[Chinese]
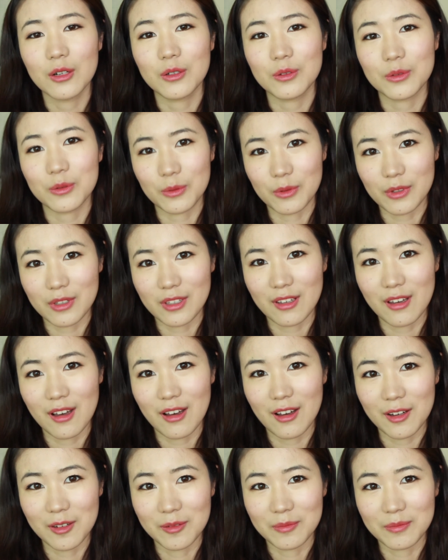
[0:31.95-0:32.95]
所以
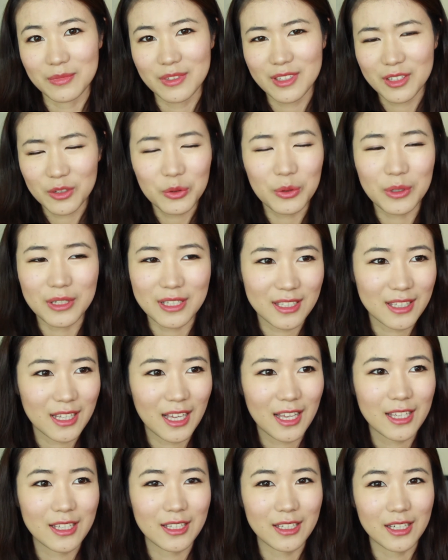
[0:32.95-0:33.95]
嗯，几乎我现
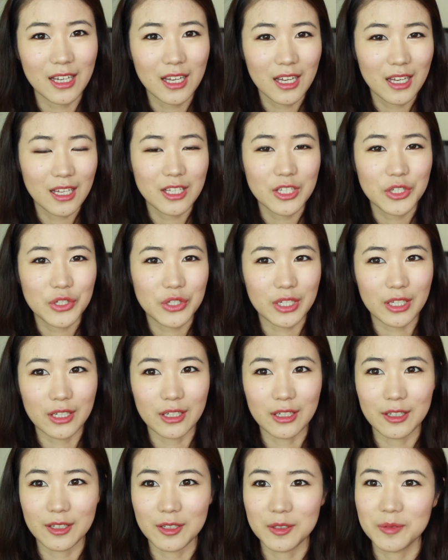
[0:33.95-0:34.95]
在这
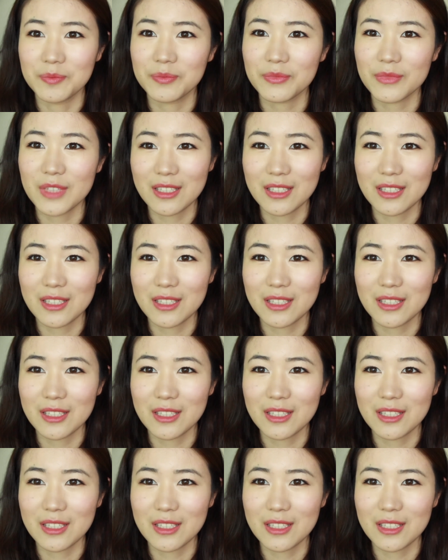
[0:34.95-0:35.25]
个